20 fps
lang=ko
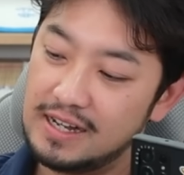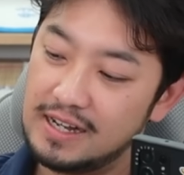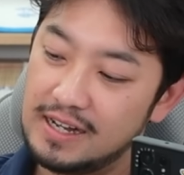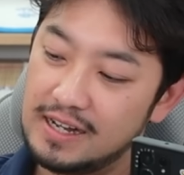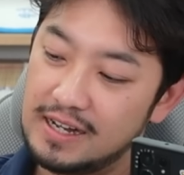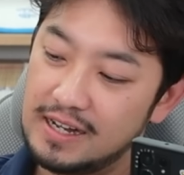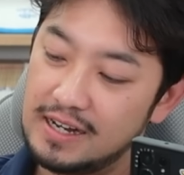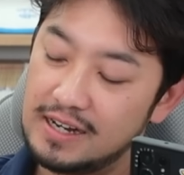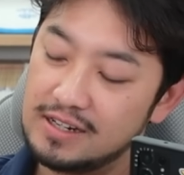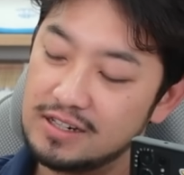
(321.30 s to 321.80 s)

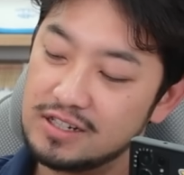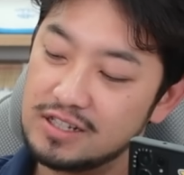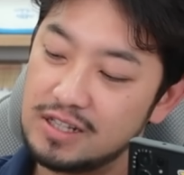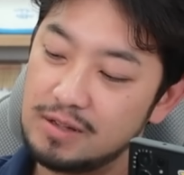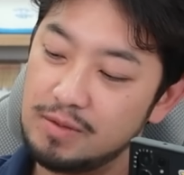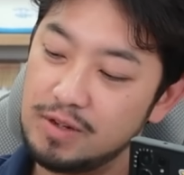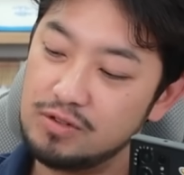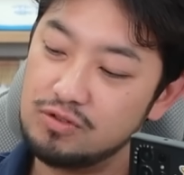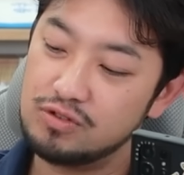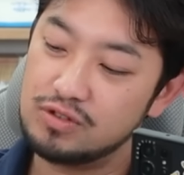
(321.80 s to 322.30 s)
아, 그렇기
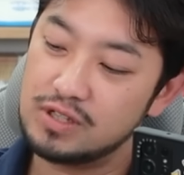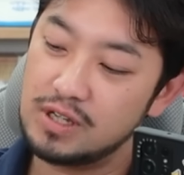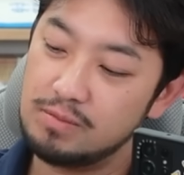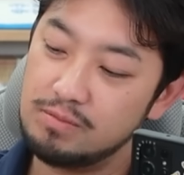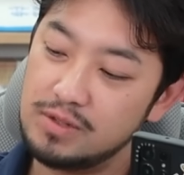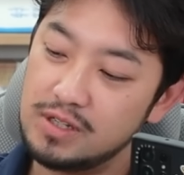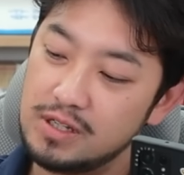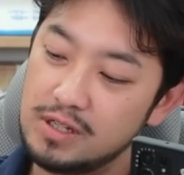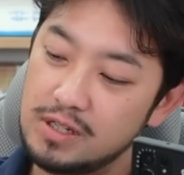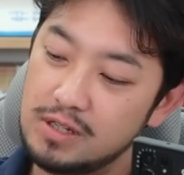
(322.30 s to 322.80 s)
때문에
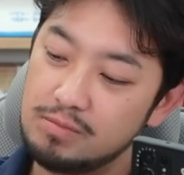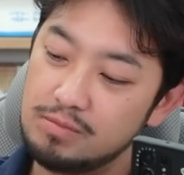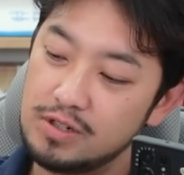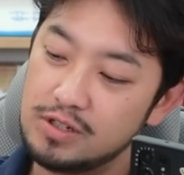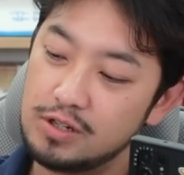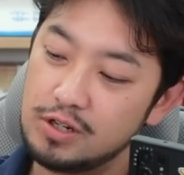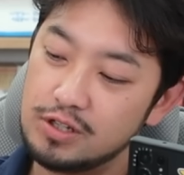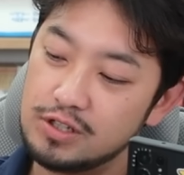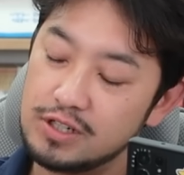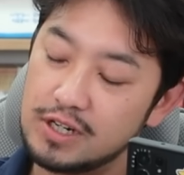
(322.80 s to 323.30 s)
룩삼님을
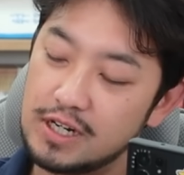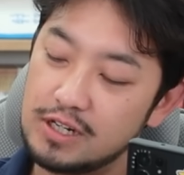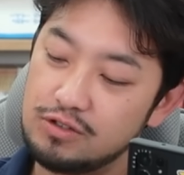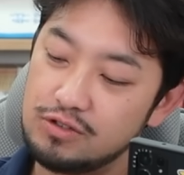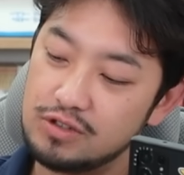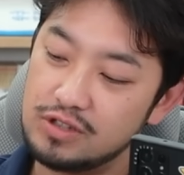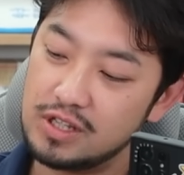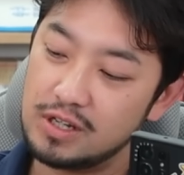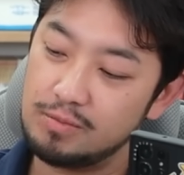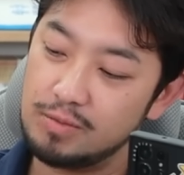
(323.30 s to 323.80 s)
설득할 수
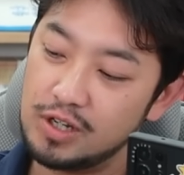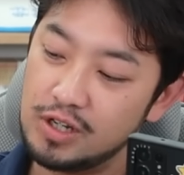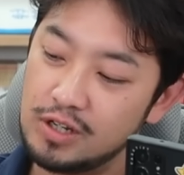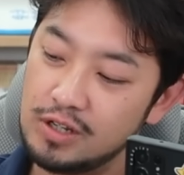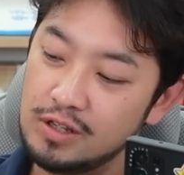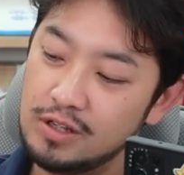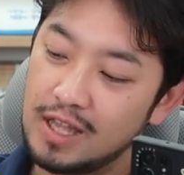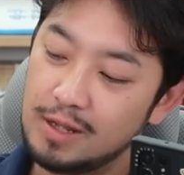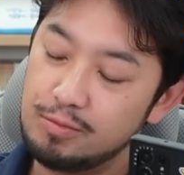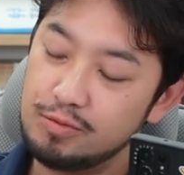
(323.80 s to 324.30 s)

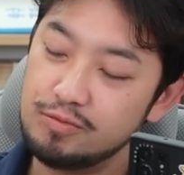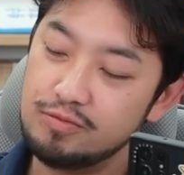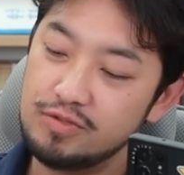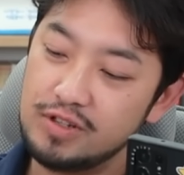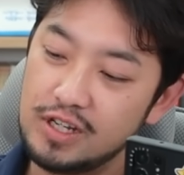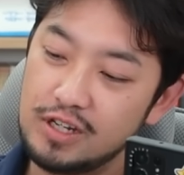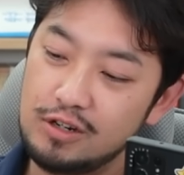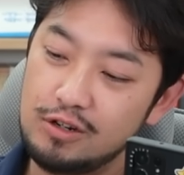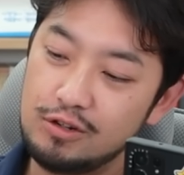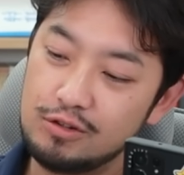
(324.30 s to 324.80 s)
있다면
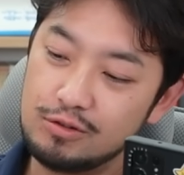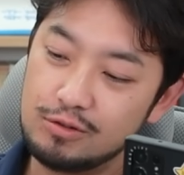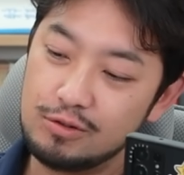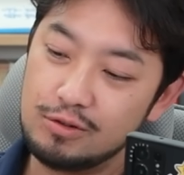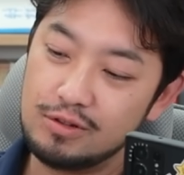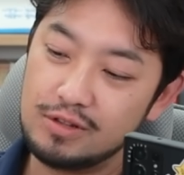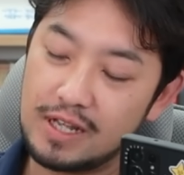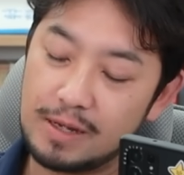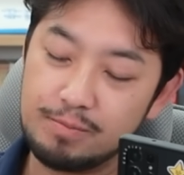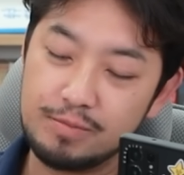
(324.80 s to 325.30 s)
대부분의
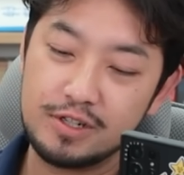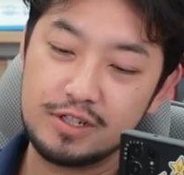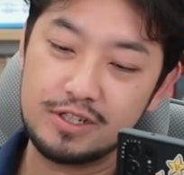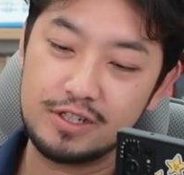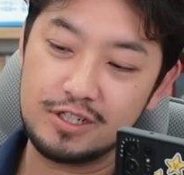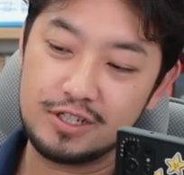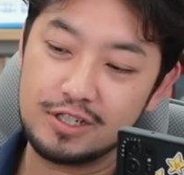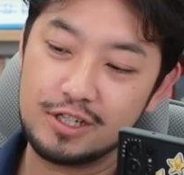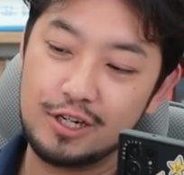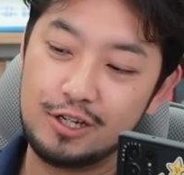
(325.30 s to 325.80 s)
인류도 납득을
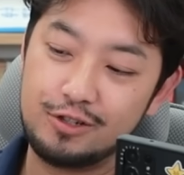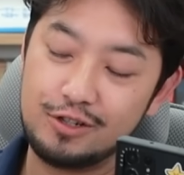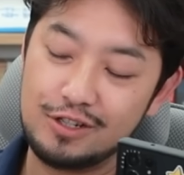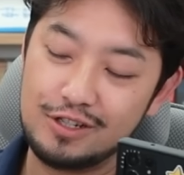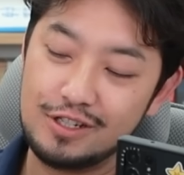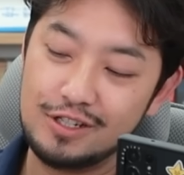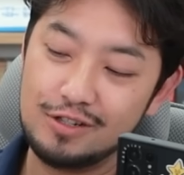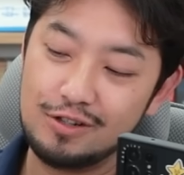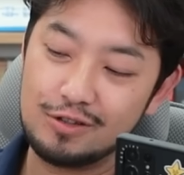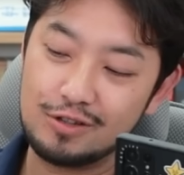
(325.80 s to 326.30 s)
시킬 수수
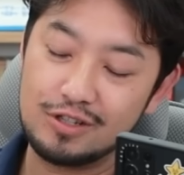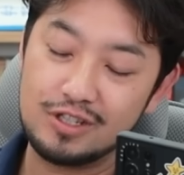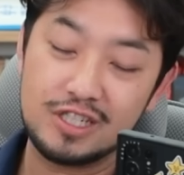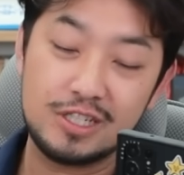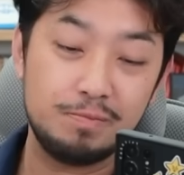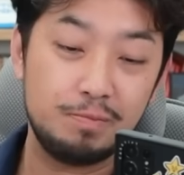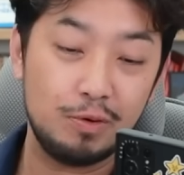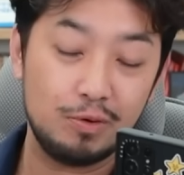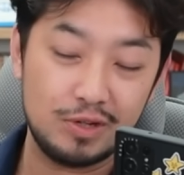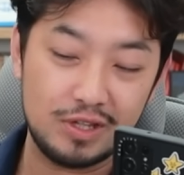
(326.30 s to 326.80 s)
있는 어떤
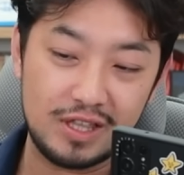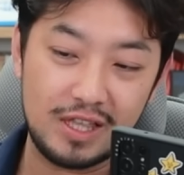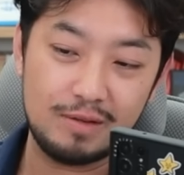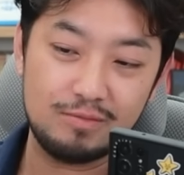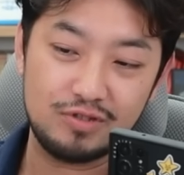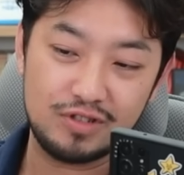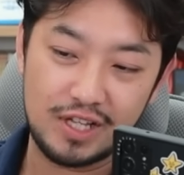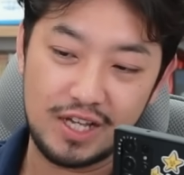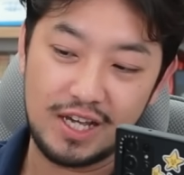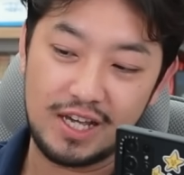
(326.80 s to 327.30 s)
지표기 그렇죠.
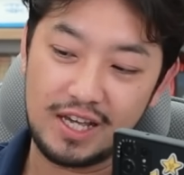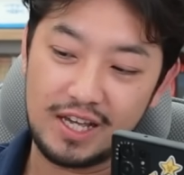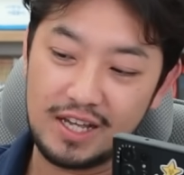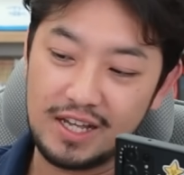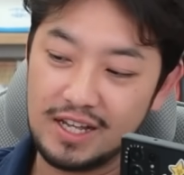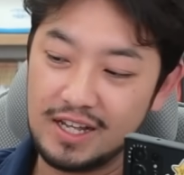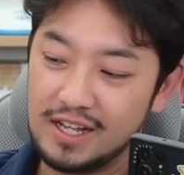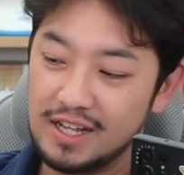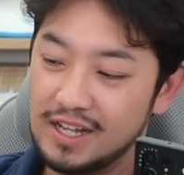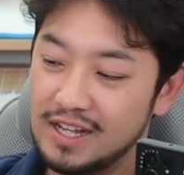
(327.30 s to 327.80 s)
때문에
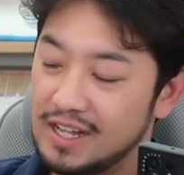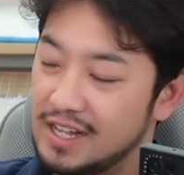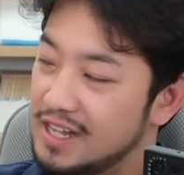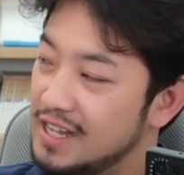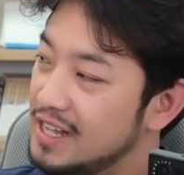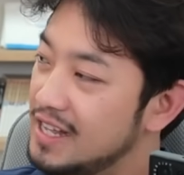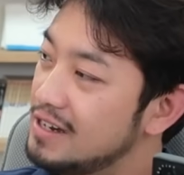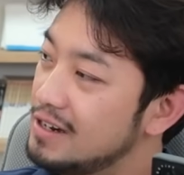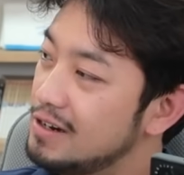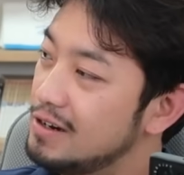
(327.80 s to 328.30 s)

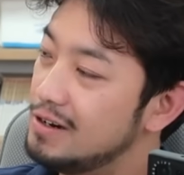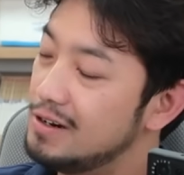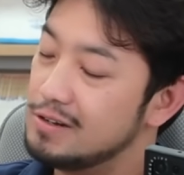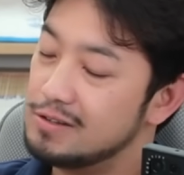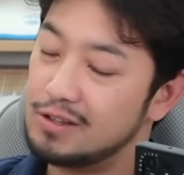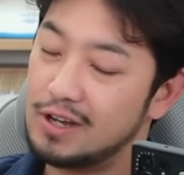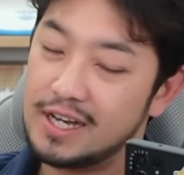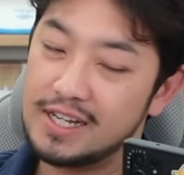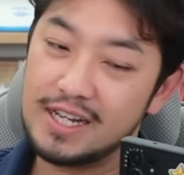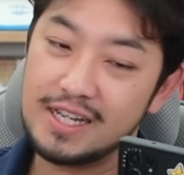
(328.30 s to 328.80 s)
아,
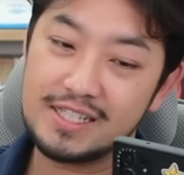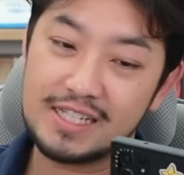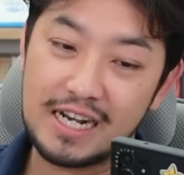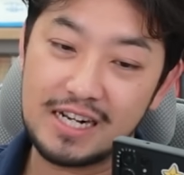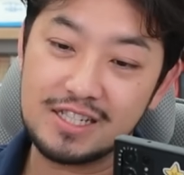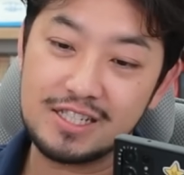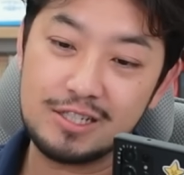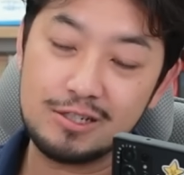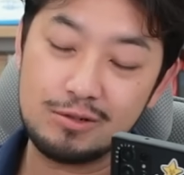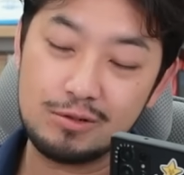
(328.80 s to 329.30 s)
어떤 하나의
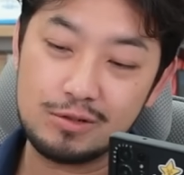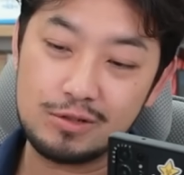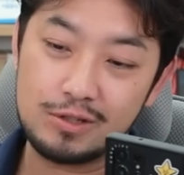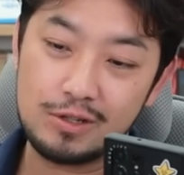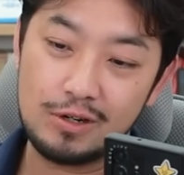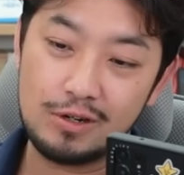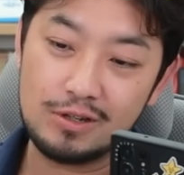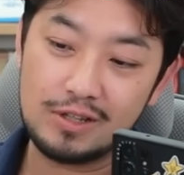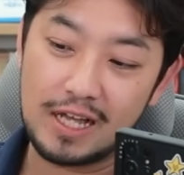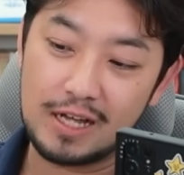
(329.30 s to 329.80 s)

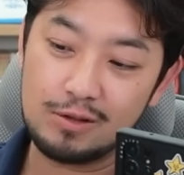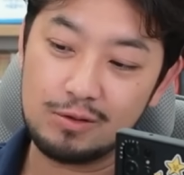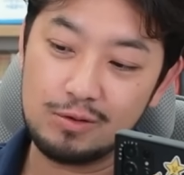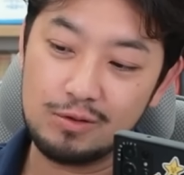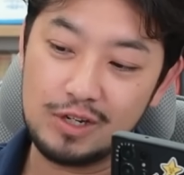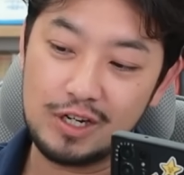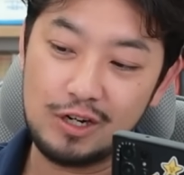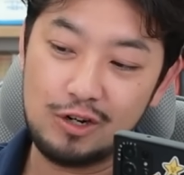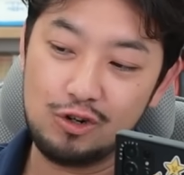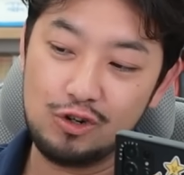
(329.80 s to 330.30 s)
장치로서 나도
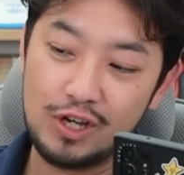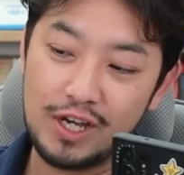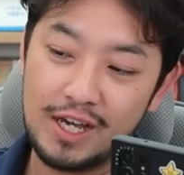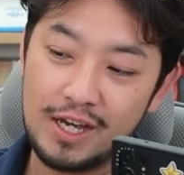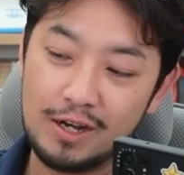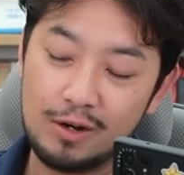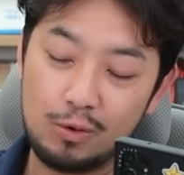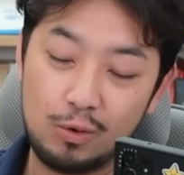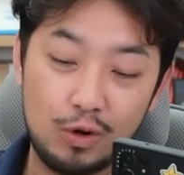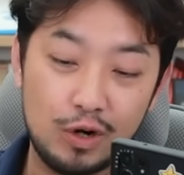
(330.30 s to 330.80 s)

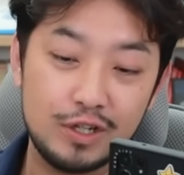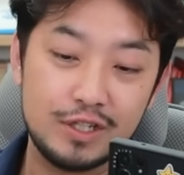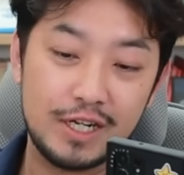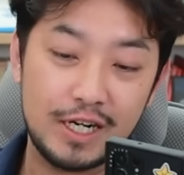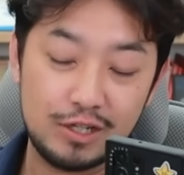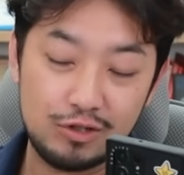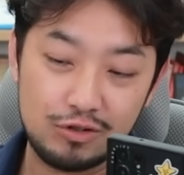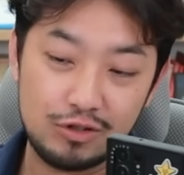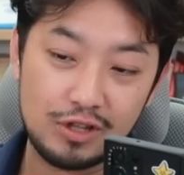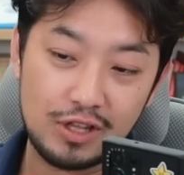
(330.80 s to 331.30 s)
인류에 공헌을 할
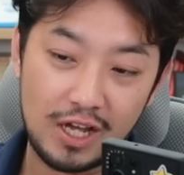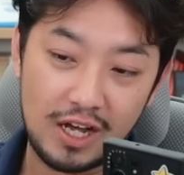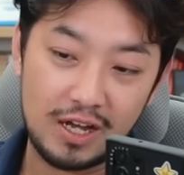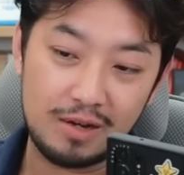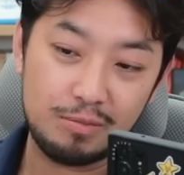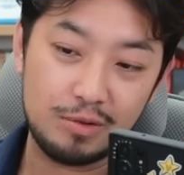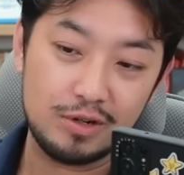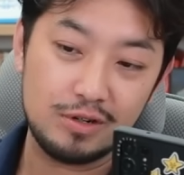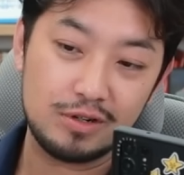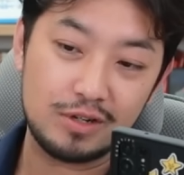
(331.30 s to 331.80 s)
수 있다.
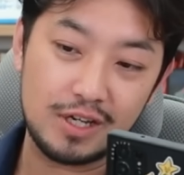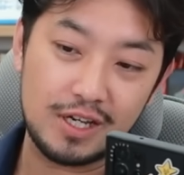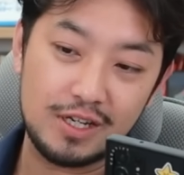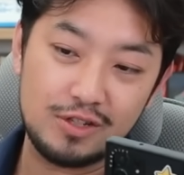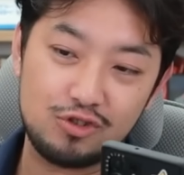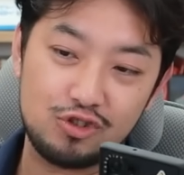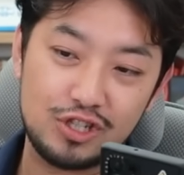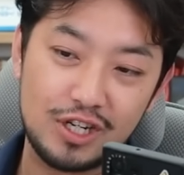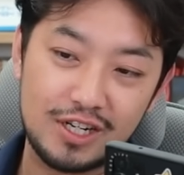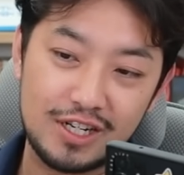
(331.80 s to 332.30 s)
뭐 이렇게 아,
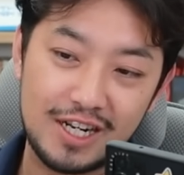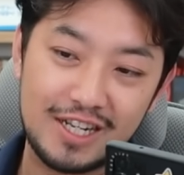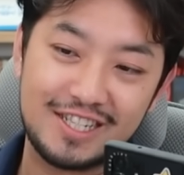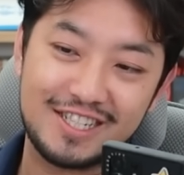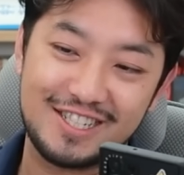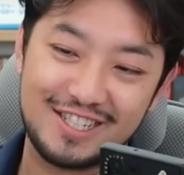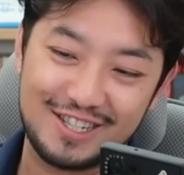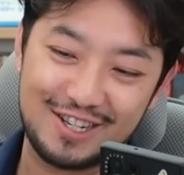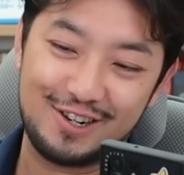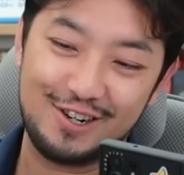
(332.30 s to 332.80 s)
주장을 그렇죠.
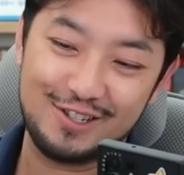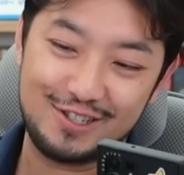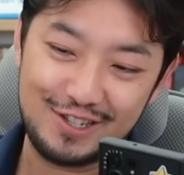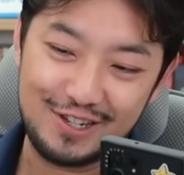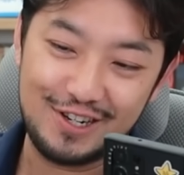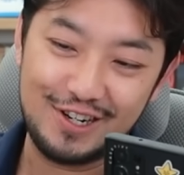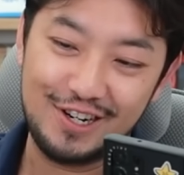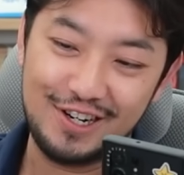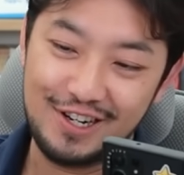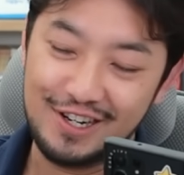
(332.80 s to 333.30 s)
하시는
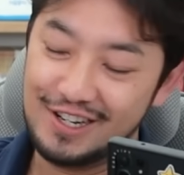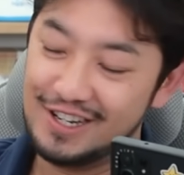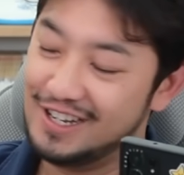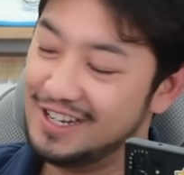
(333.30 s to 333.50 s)
거죠.